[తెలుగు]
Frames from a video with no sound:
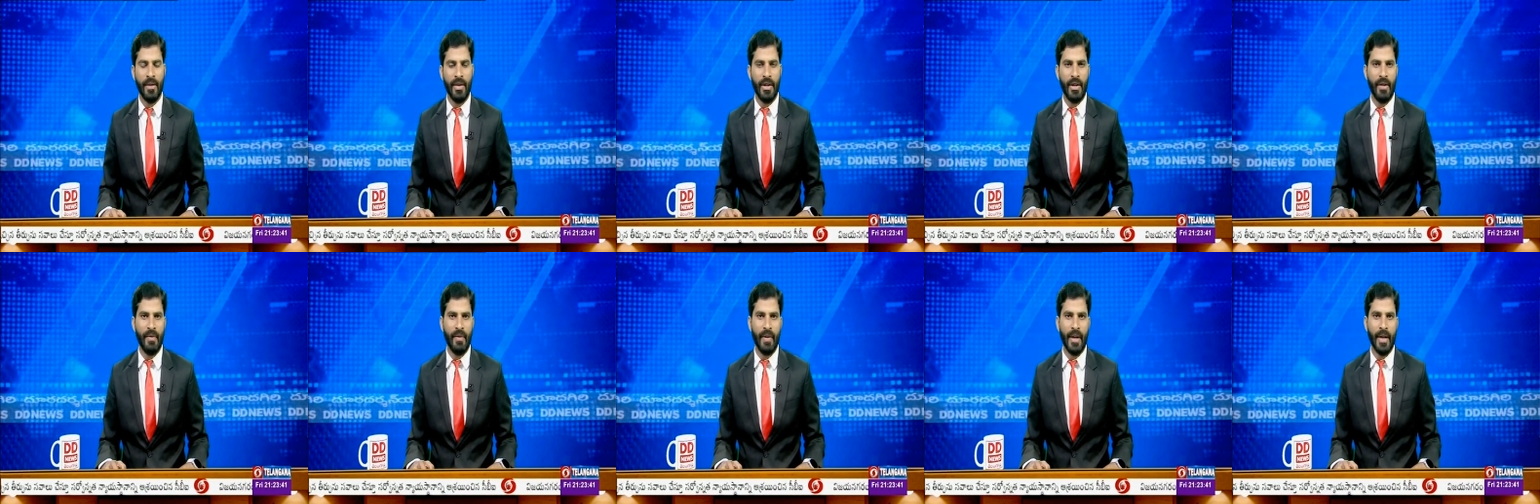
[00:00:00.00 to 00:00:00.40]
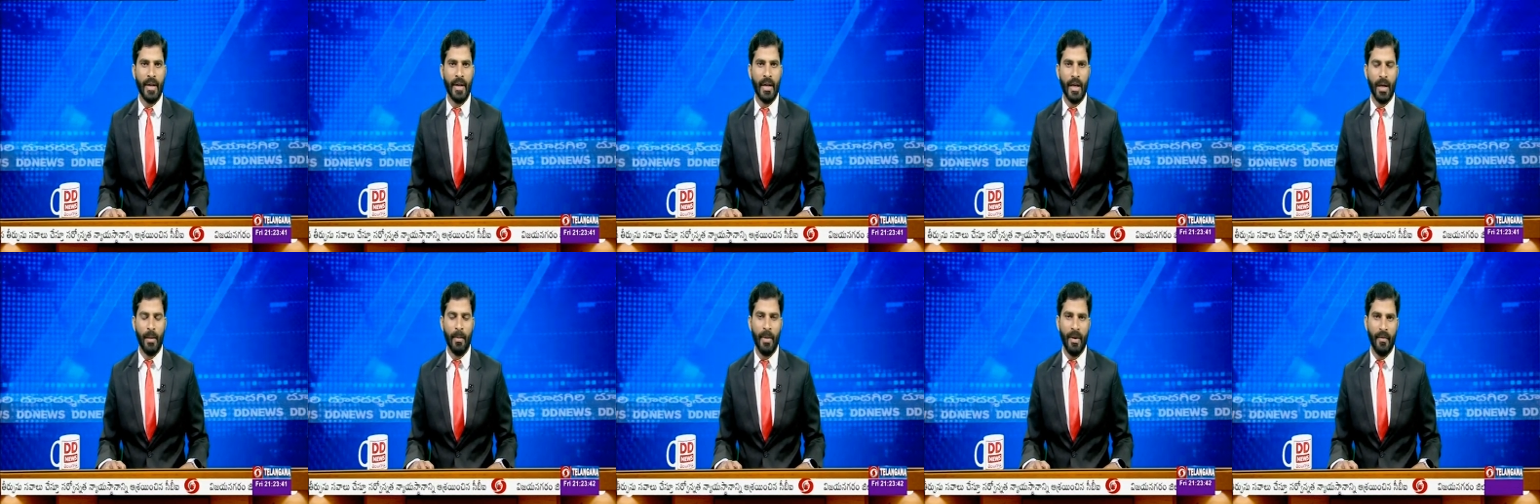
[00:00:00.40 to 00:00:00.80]
రెండు వేల
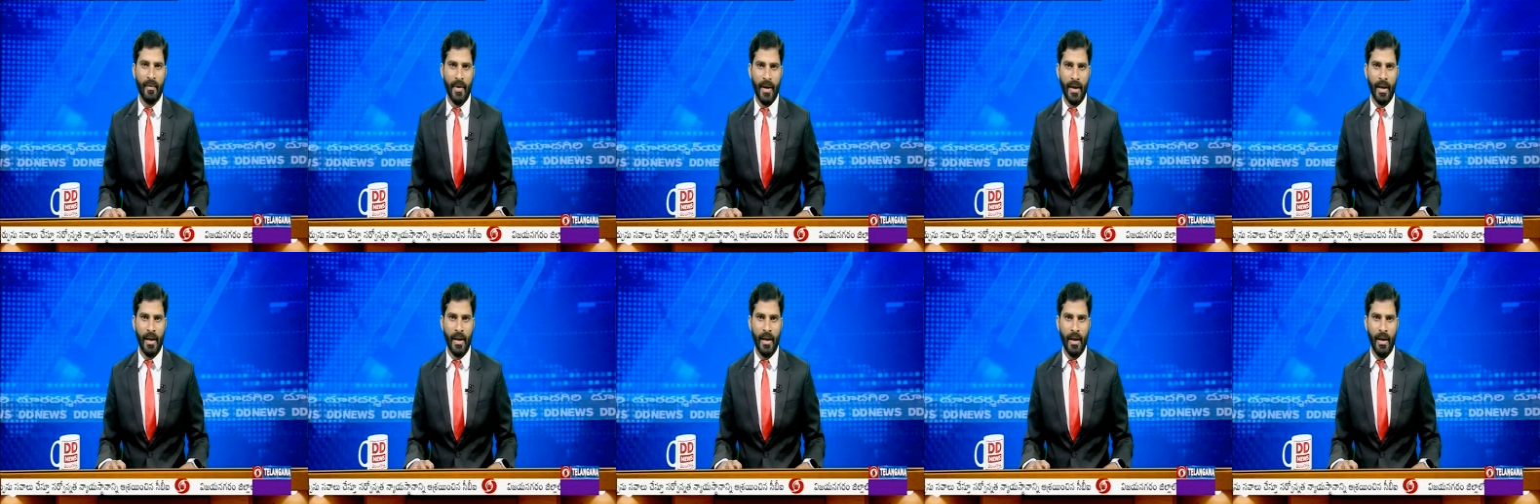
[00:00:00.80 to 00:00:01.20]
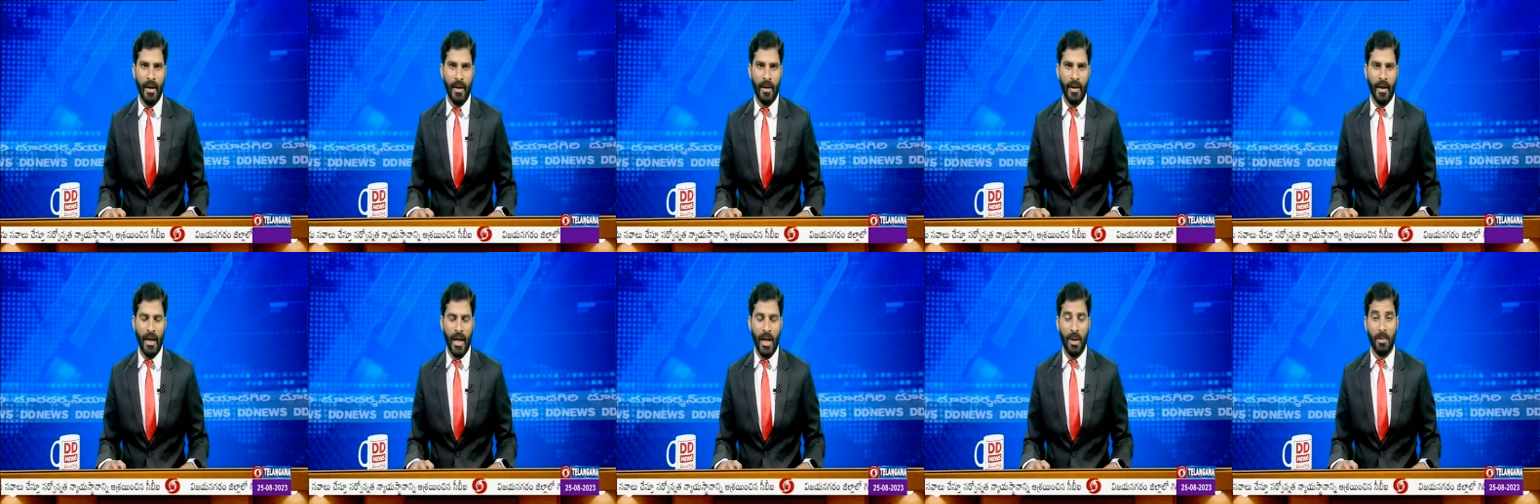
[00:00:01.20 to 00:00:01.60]
నలభై వరకల్లా
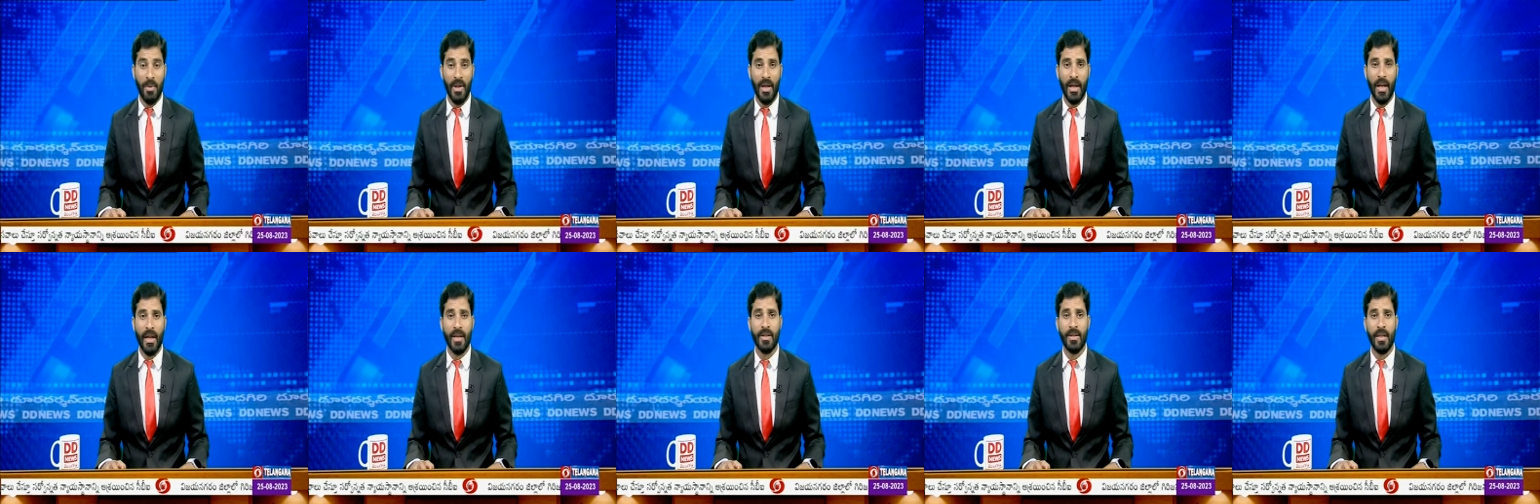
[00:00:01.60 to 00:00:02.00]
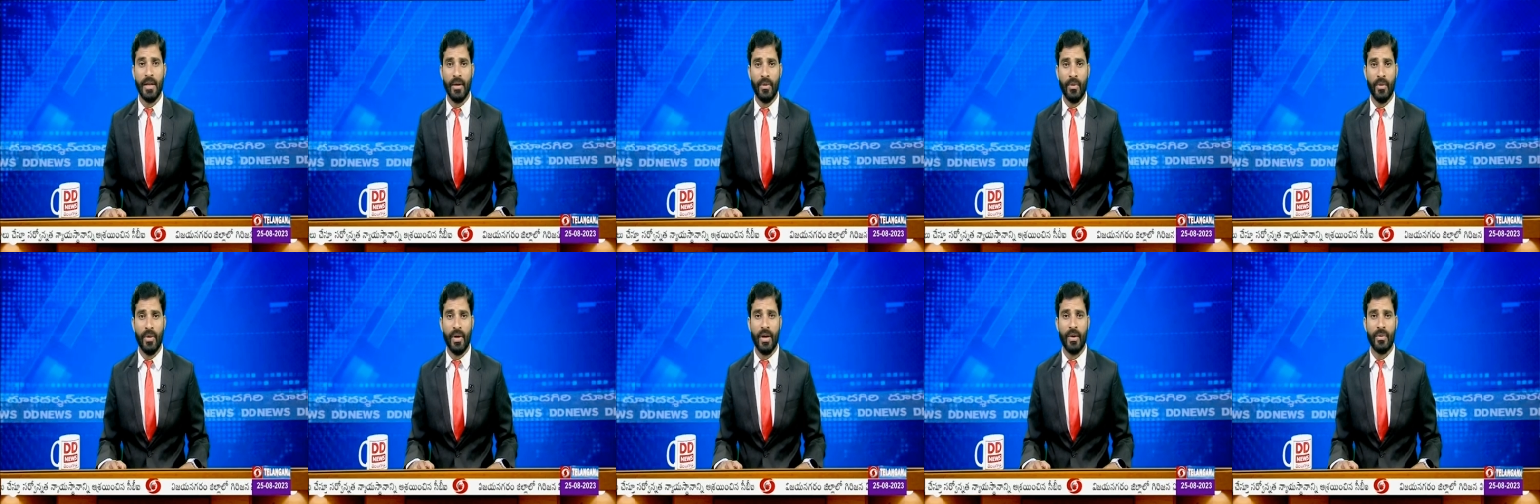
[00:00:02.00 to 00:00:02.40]
ఎనిమిది
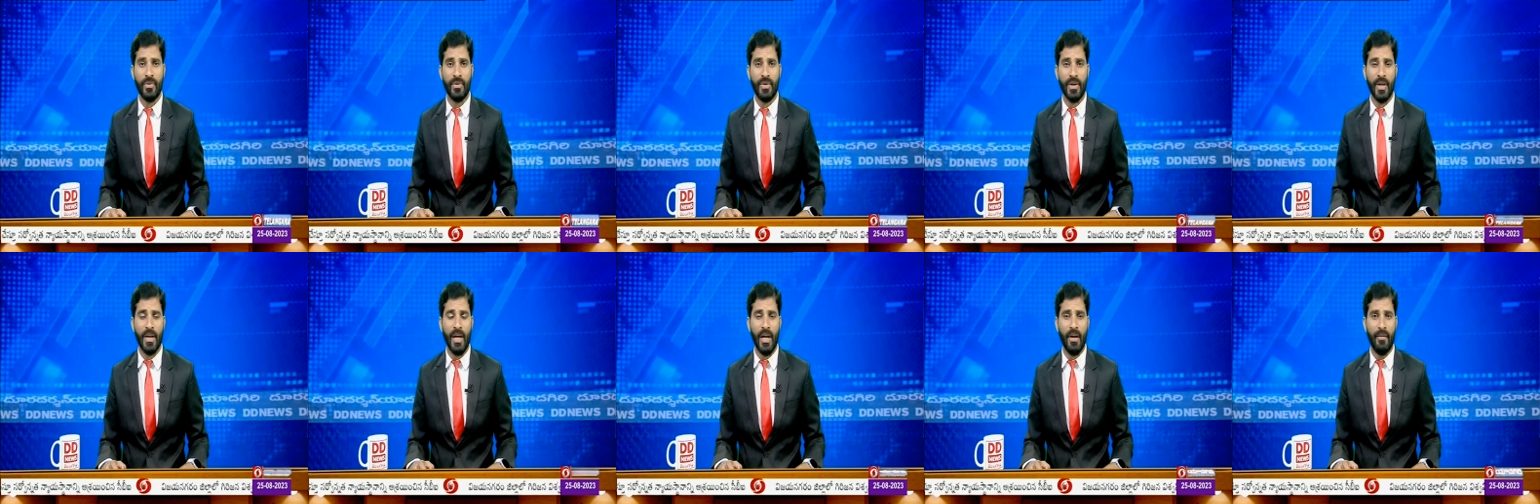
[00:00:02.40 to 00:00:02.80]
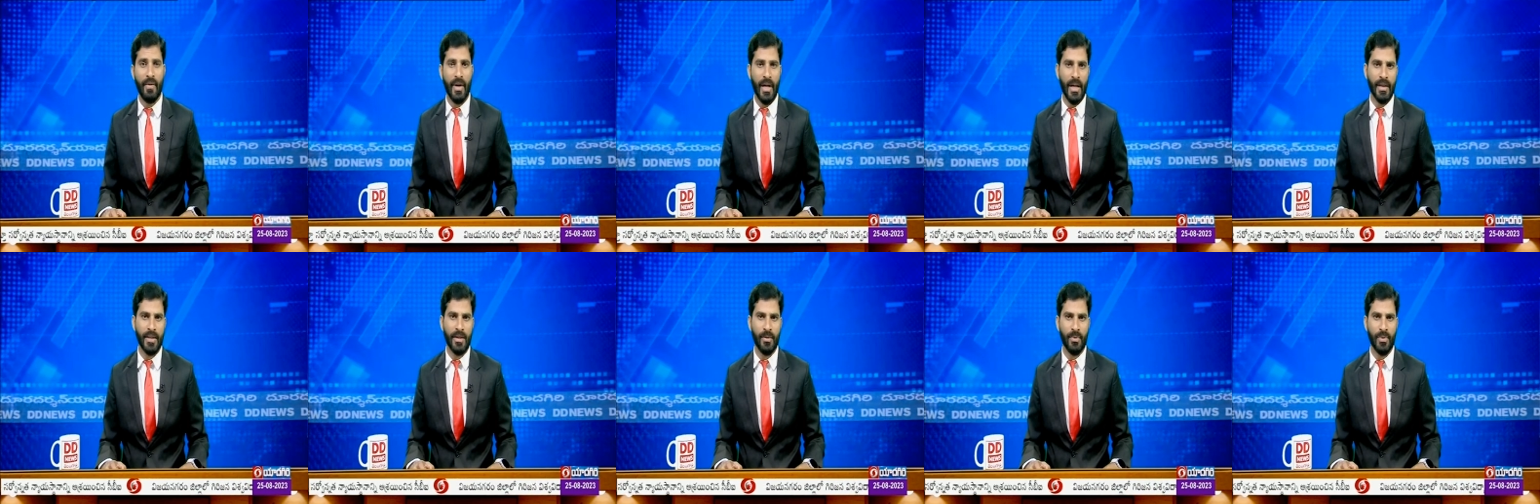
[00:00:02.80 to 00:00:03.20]
లక్షల కోట్లకు చేరే
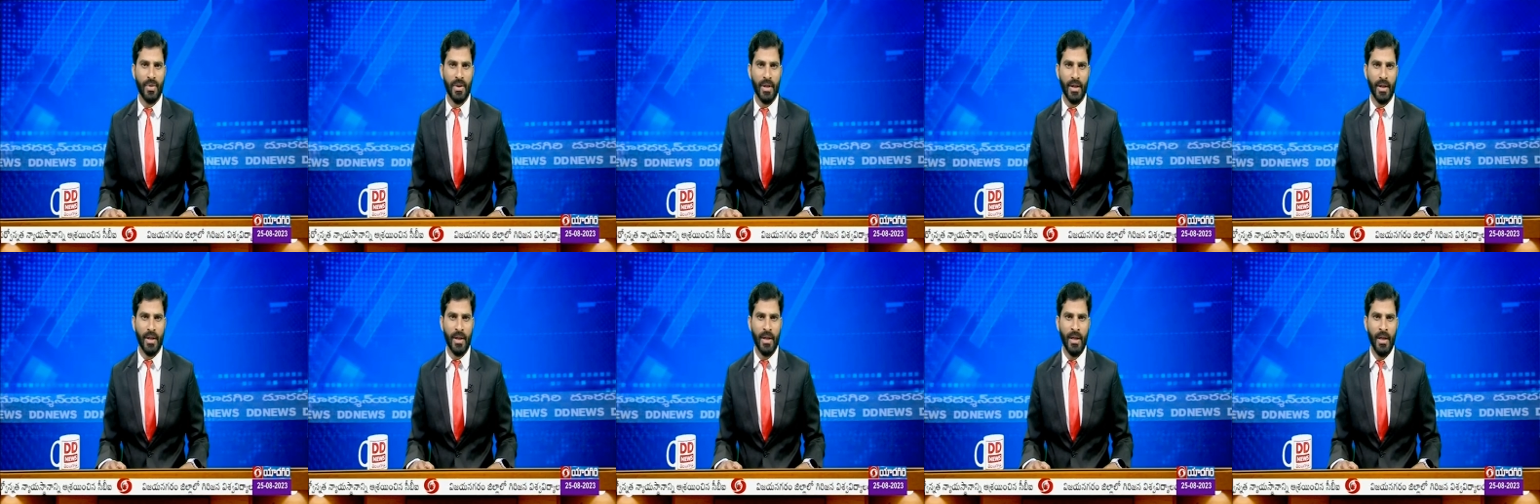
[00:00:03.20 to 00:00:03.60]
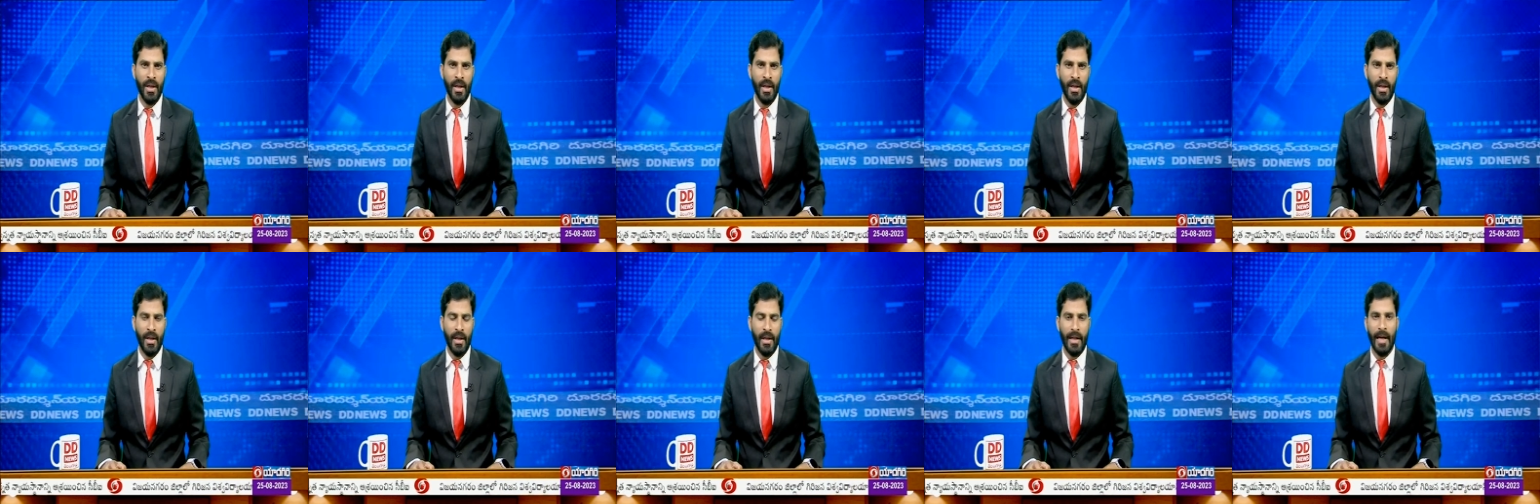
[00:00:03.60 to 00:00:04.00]
అవకాశం ఉంది
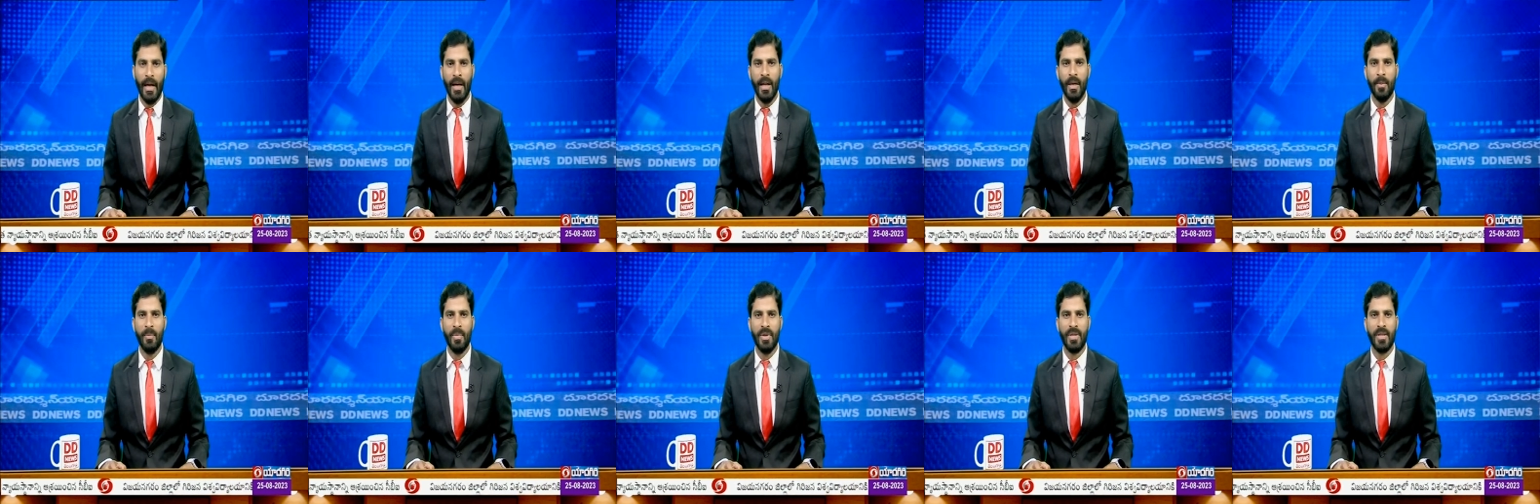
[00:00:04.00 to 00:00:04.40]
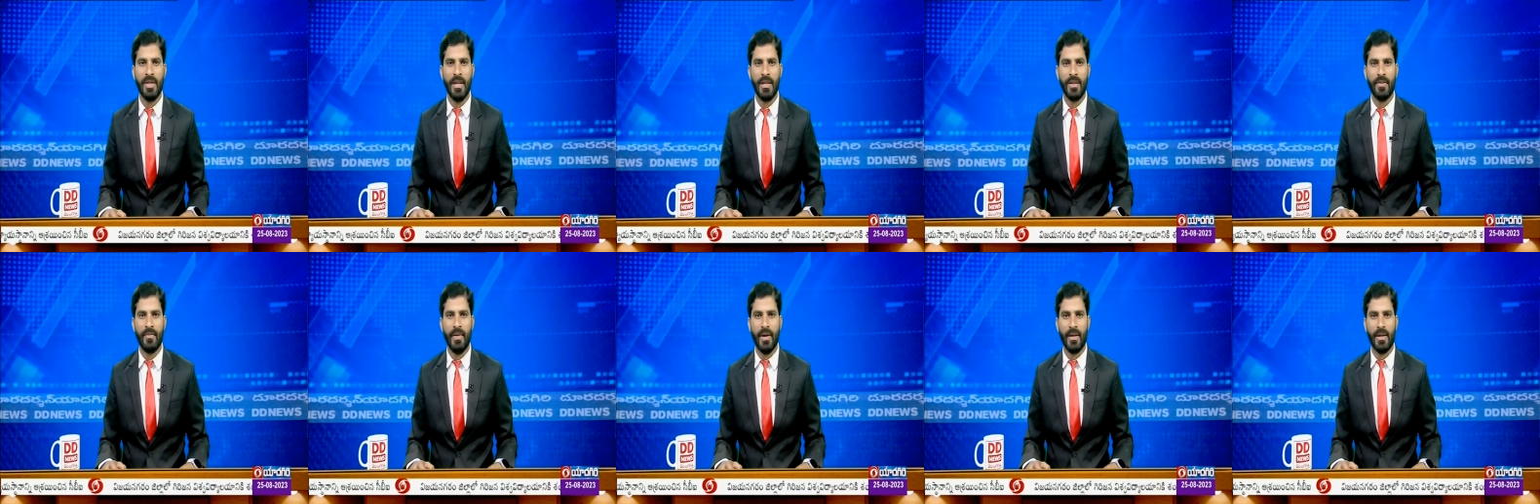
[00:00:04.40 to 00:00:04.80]
ఇలాంటి
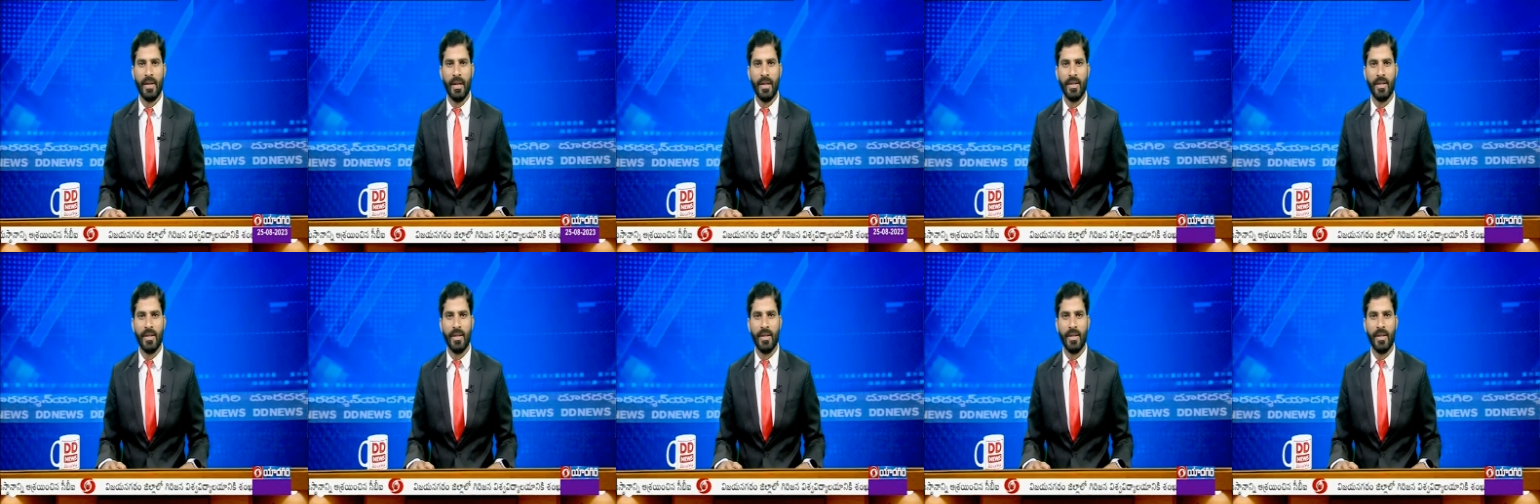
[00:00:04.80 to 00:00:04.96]
బిజినెస్ వార్తల